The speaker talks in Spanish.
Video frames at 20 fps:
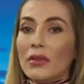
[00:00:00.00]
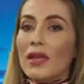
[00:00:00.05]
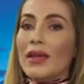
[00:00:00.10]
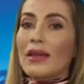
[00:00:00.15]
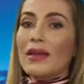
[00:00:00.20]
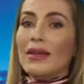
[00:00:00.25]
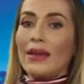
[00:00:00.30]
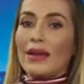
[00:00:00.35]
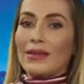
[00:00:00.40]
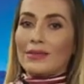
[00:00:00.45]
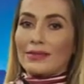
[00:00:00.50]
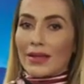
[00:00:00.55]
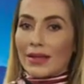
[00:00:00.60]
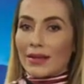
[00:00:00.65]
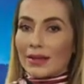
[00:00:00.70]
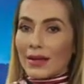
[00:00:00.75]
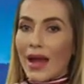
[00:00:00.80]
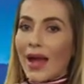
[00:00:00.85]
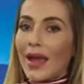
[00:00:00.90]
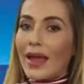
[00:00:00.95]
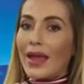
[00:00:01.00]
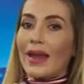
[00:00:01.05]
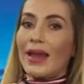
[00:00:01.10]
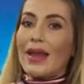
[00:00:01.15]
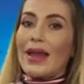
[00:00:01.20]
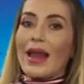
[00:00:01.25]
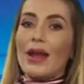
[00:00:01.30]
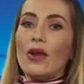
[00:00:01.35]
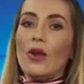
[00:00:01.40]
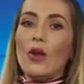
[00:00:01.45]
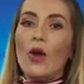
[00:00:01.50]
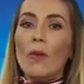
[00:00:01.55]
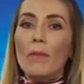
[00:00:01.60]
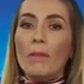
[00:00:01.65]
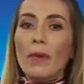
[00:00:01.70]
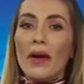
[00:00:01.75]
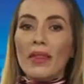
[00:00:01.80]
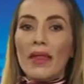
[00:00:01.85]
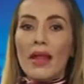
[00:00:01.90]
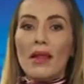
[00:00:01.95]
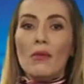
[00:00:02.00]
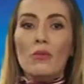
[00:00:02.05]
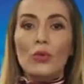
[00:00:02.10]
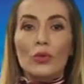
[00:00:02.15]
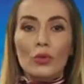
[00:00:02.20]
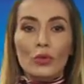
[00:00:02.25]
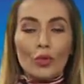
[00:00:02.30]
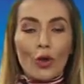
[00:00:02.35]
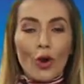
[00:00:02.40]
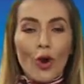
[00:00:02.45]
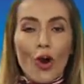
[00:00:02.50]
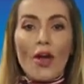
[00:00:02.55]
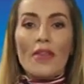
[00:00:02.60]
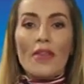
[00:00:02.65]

de Inglaterra en la Copa del Mundo